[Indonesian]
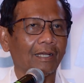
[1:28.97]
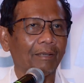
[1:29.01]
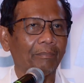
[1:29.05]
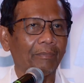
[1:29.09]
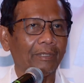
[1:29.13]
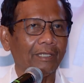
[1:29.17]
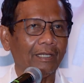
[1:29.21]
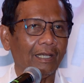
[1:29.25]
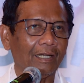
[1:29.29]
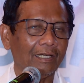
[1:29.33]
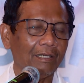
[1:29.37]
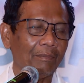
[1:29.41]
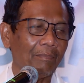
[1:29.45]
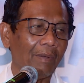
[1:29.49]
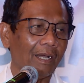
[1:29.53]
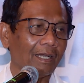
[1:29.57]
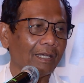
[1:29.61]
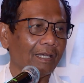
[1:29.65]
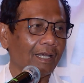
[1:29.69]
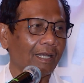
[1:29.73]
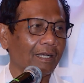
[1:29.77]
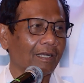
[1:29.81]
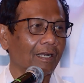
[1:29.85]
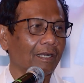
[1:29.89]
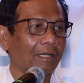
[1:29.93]
akan menjadi
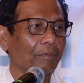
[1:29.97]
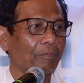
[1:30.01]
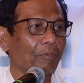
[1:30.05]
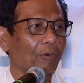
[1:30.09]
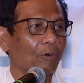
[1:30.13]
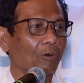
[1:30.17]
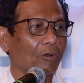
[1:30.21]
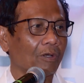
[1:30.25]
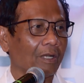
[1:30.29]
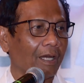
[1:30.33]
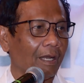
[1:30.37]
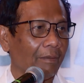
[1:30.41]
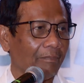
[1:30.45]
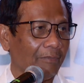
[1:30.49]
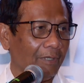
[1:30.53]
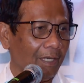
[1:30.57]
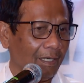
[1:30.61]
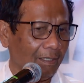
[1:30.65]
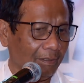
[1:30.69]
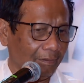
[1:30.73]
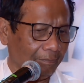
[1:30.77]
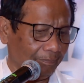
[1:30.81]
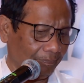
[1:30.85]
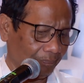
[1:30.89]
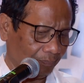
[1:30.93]
bagian dari
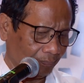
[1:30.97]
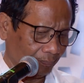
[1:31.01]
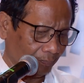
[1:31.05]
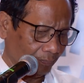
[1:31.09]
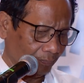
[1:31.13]
program yang